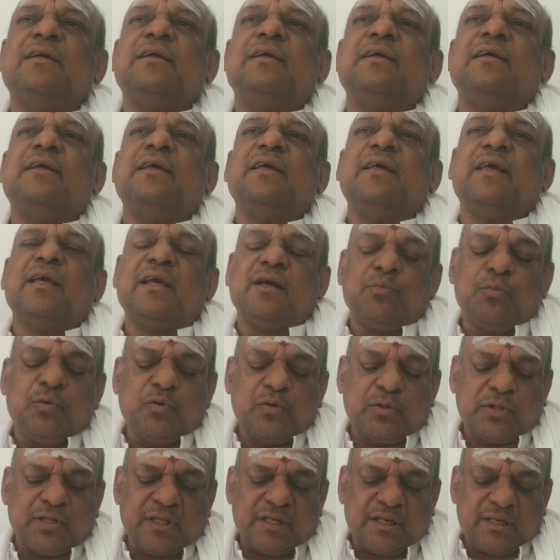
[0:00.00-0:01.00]

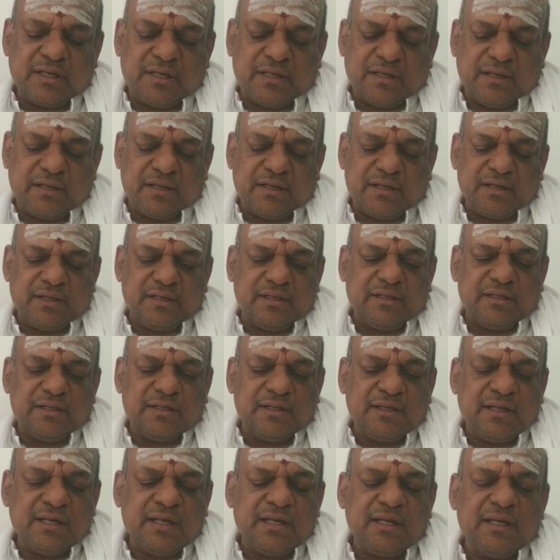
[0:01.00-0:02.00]
ఇకపోతే
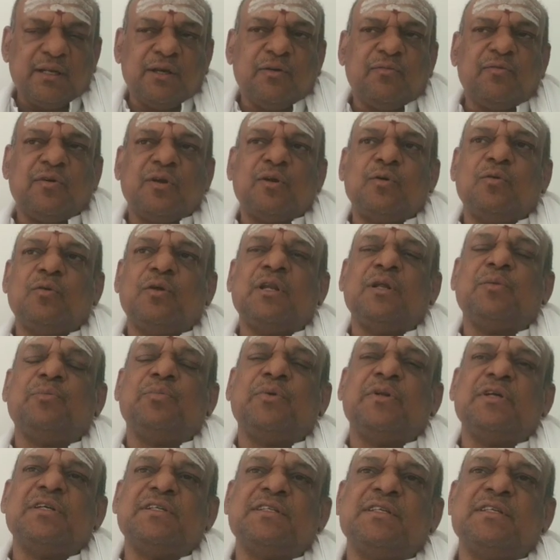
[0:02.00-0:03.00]
నేనెవరో అన్న ప్రశ్న